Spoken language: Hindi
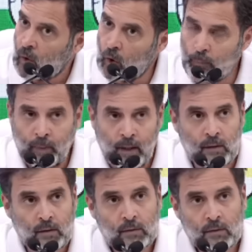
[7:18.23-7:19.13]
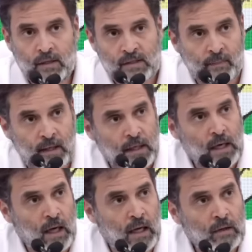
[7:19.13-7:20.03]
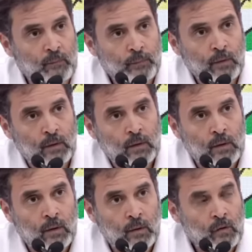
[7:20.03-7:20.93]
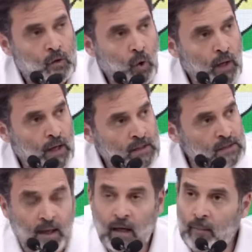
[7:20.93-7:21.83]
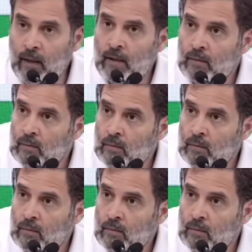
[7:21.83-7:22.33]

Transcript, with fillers: और फिर जैसे मैंने कहा जो एक्सरे हमें